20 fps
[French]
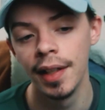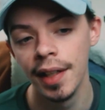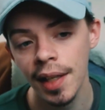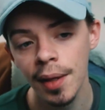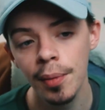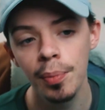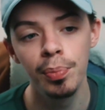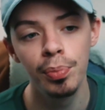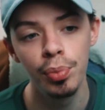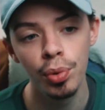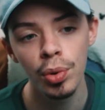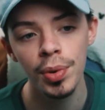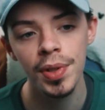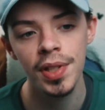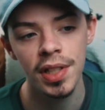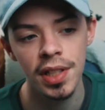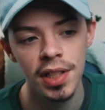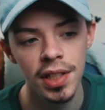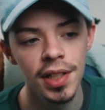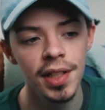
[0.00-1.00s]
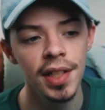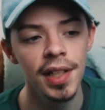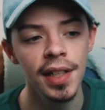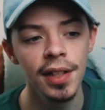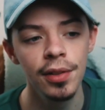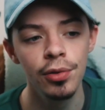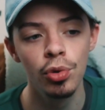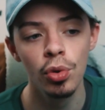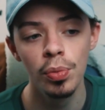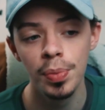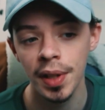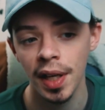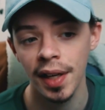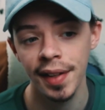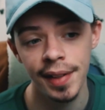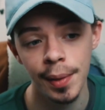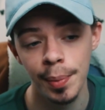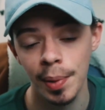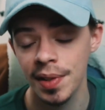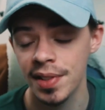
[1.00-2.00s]
Et pour ce qui est de
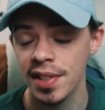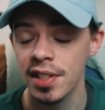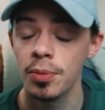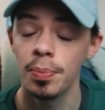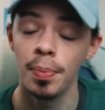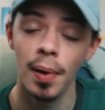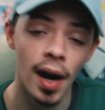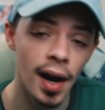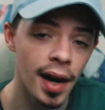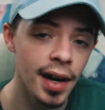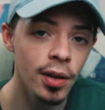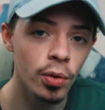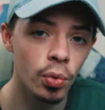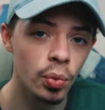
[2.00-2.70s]
Pirate et Princesse, pareil,